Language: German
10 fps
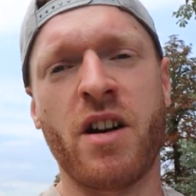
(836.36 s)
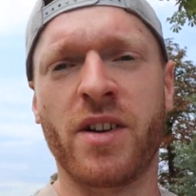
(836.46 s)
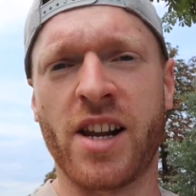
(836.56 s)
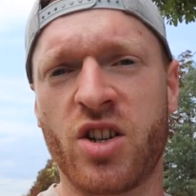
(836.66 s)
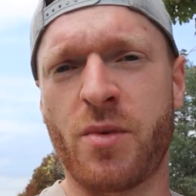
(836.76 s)
Wenn
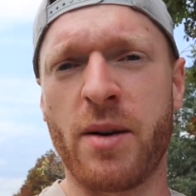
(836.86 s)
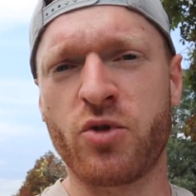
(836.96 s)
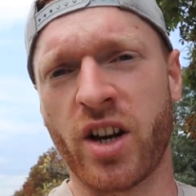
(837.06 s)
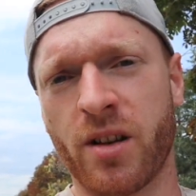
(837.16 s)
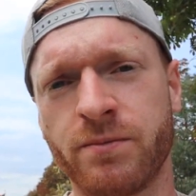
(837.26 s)
wir gleich nochmal
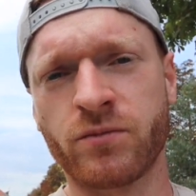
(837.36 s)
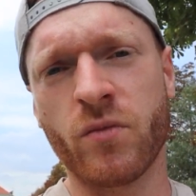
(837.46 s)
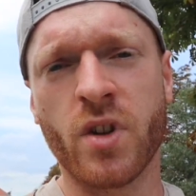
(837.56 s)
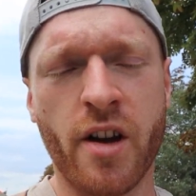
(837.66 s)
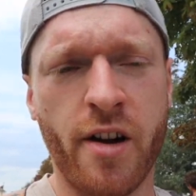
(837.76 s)
abchecken.
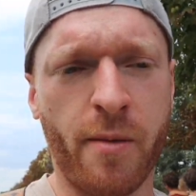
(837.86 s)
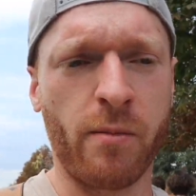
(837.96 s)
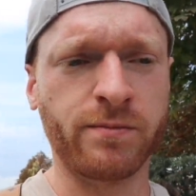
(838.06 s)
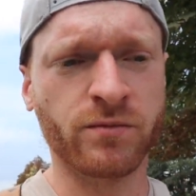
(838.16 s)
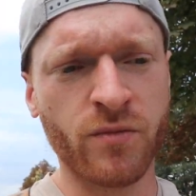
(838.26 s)

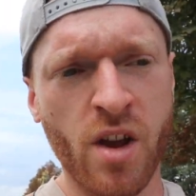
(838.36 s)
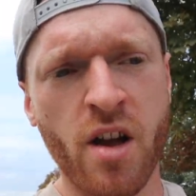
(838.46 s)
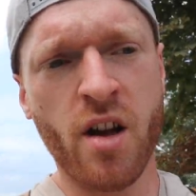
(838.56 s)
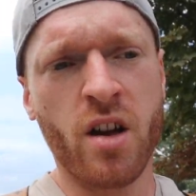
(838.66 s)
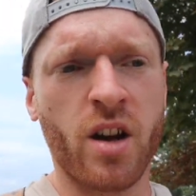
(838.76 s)
Ähm,
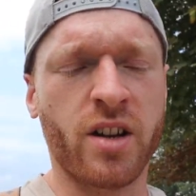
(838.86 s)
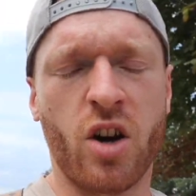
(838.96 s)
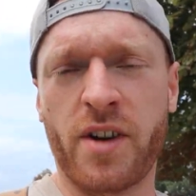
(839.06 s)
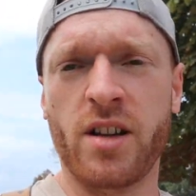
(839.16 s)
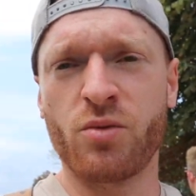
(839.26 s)

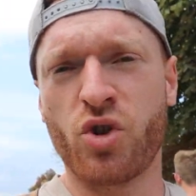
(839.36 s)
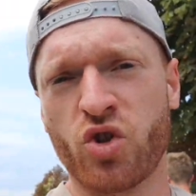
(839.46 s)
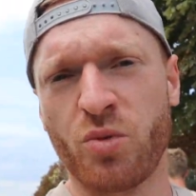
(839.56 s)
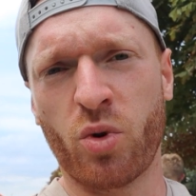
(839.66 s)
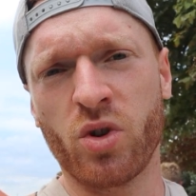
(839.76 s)
genau, wenn ihr zum
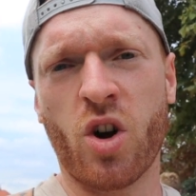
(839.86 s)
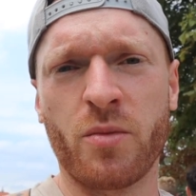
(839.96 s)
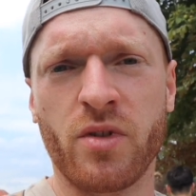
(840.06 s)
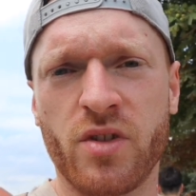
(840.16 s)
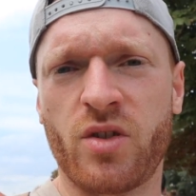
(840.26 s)
Schloss Schönbrunn
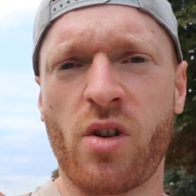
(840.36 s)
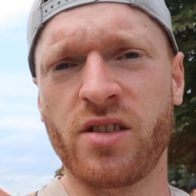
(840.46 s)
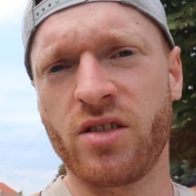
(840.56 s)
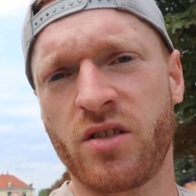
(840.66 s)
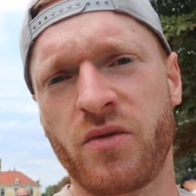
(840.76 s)
kommen
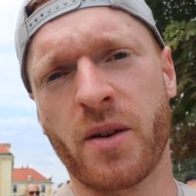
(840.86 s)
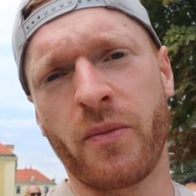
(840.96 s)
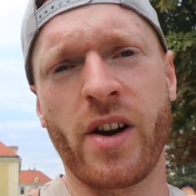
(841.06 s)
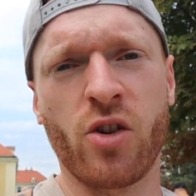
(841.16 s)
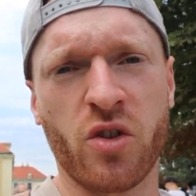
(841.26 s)
solltet, wir
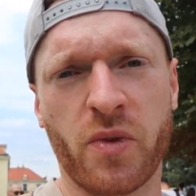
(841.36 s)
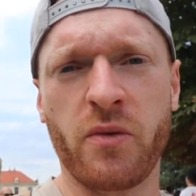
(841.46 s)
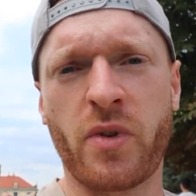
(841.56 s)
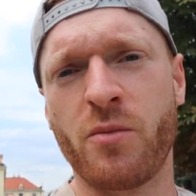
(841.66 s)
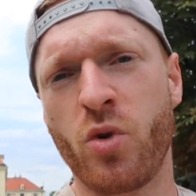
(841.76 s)
empfehlen euch auf
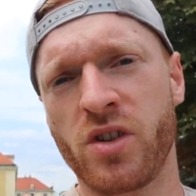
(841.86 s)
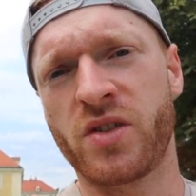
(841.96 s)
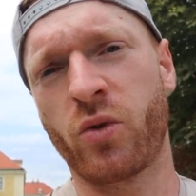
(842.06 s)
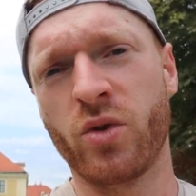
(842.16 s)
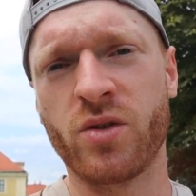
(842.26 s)
jeden Fall
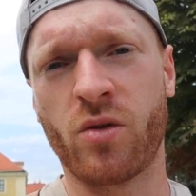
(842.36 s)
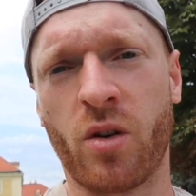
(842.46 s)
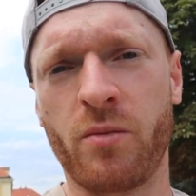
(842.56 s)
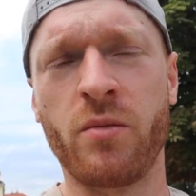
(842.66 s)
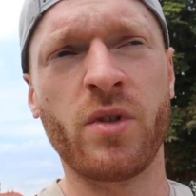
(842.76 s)
möglichst früh zu
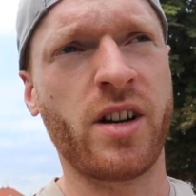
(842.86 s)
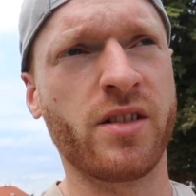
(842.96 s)
kommen.